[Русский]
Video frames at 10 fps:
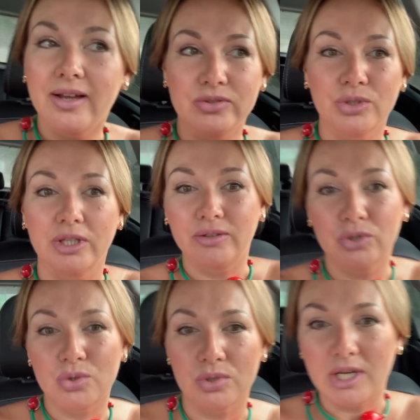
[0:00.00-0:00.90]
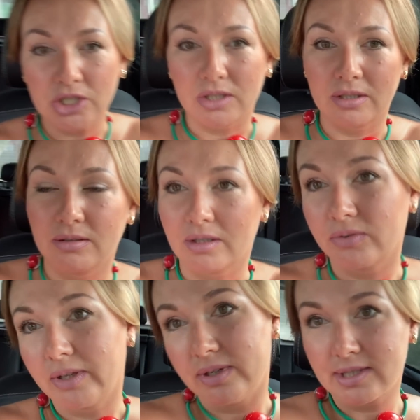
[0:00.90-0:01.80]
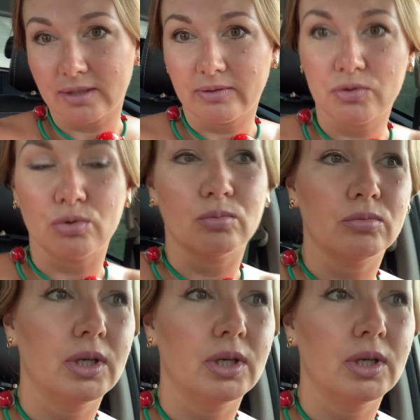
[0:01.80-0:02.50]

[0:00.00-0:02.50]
Все-таки вот что значит равновесие во всем.